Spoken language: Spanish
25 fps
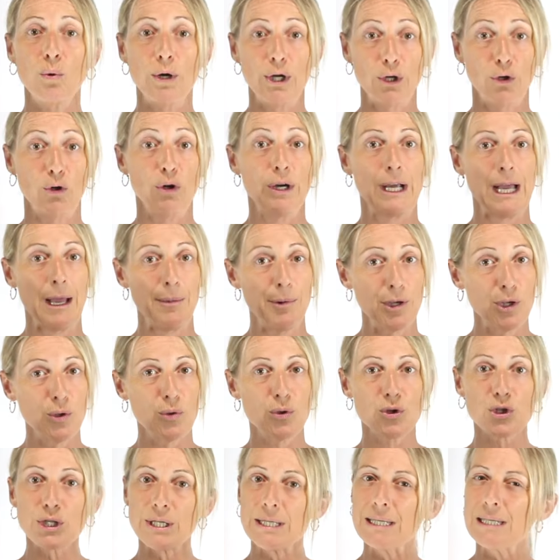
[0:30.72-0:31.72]
cuero
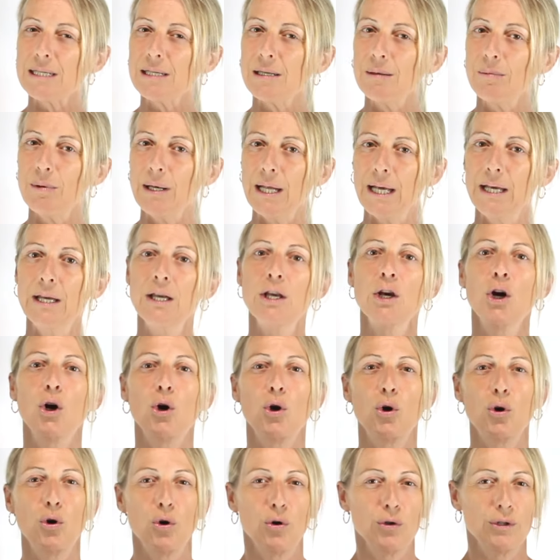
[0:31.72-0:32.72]
cabelludo sensible
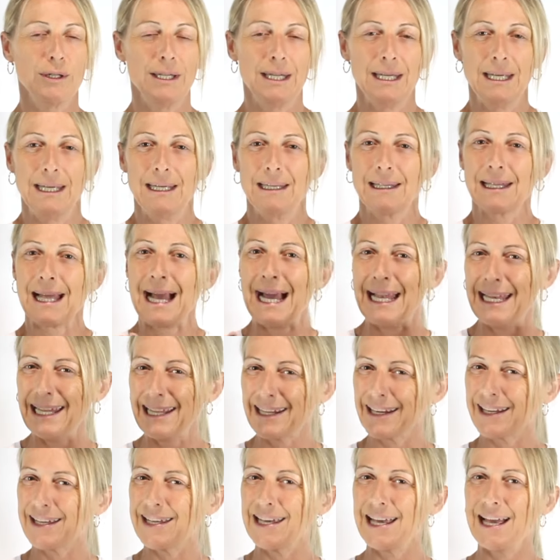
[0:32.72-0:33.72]
o de
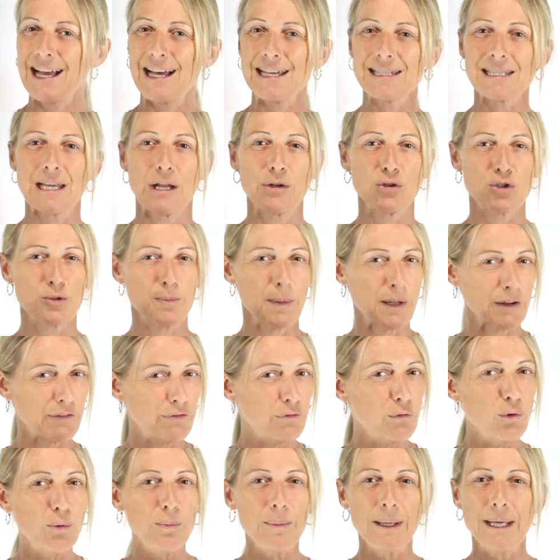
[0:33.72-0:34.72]
alergias a los
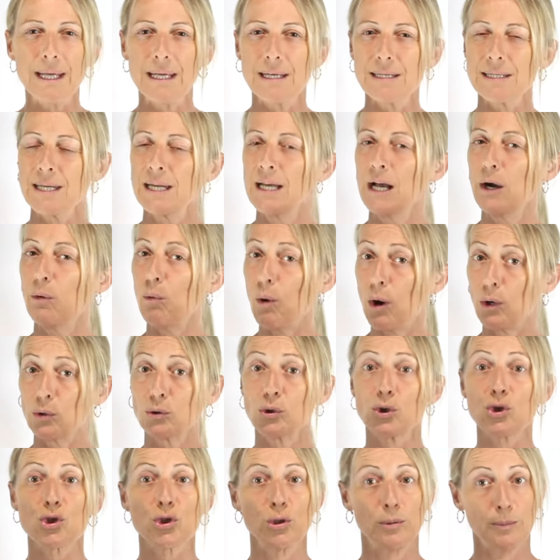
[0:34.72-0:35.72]
perfumes o a
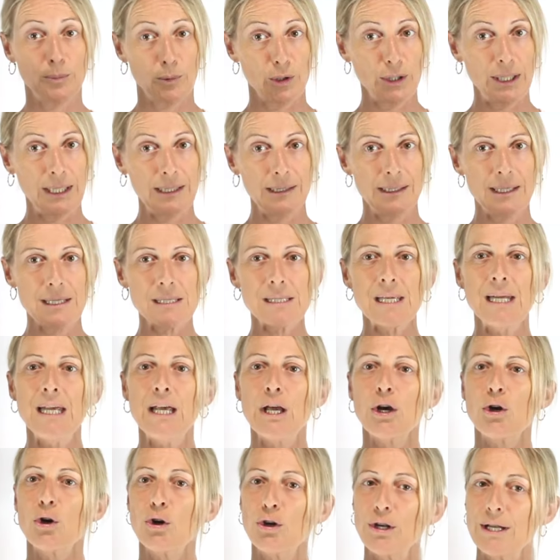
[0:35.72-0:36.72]
otros componentes,
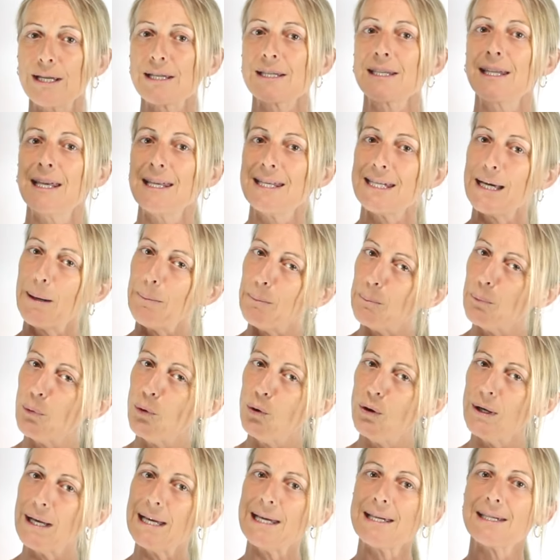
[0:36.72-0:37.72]
con este
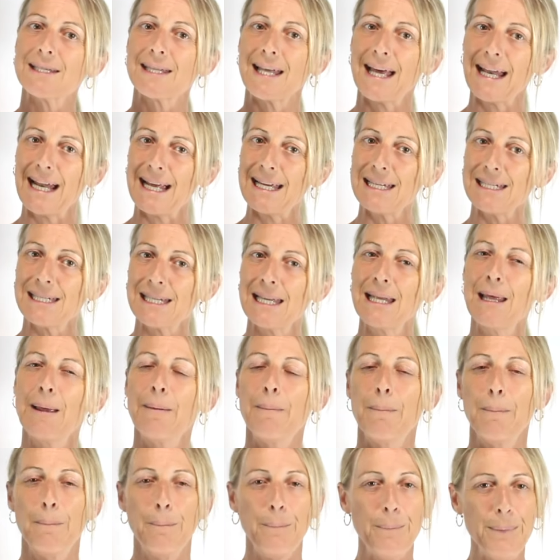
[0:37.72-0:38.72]
champú estarás
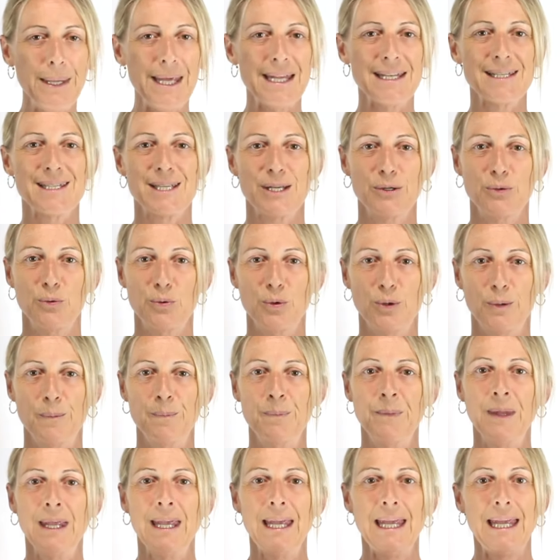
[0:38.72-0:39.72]
bien
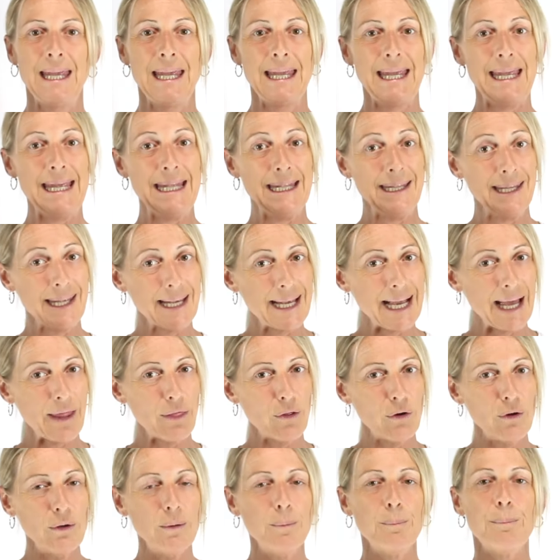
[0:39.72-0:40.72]
seguro.
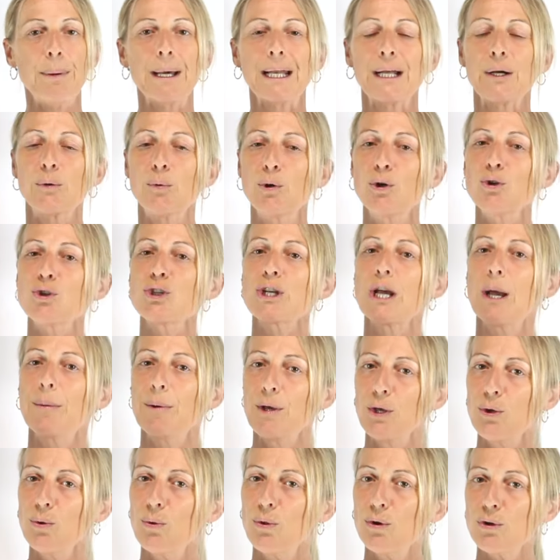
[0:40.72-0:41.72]
Indicado para cueros
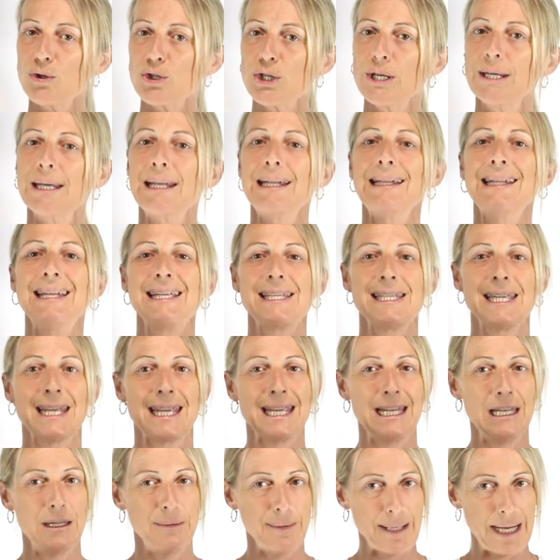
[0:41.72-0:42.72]
cabelludos
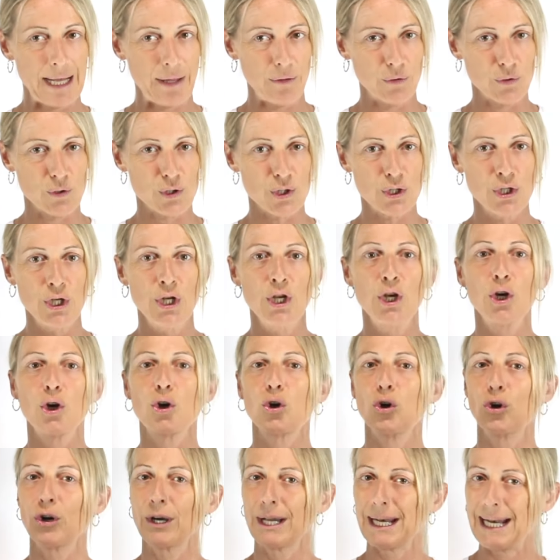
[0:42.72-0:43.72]
desequilibrados
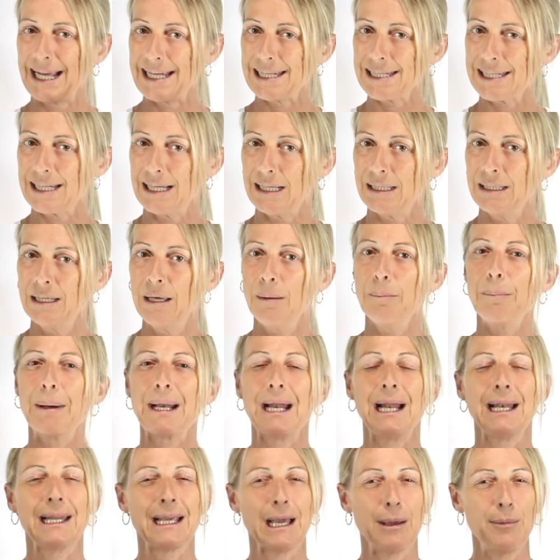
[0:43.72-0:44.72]
con grasa,
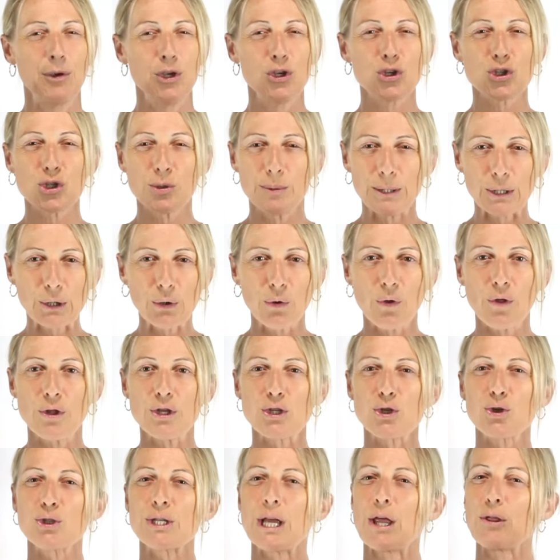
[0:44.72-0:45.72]
para el cabello sobre todo
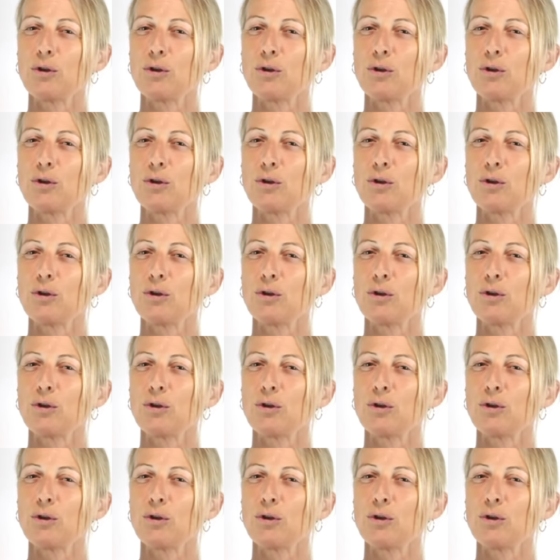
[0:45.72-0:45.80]
de esos